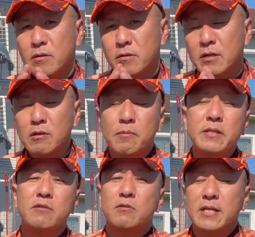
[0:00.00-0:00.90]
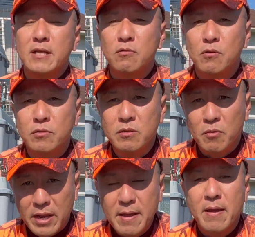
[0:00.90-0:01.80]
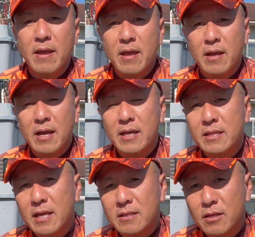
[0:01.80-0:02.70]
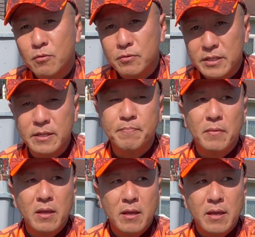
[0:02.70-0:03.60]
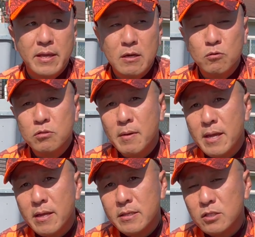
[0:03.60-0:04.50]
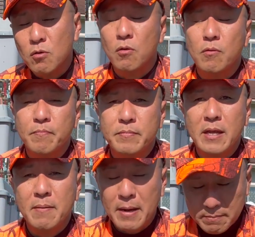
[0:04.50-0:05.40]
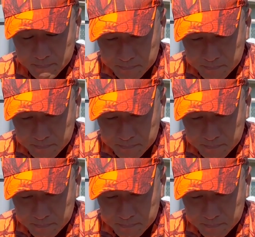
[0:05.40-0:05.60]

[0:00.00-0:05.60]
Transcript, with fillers: クラウドファンディングのサイトにもね、書いてあったように、150万円以上なれば、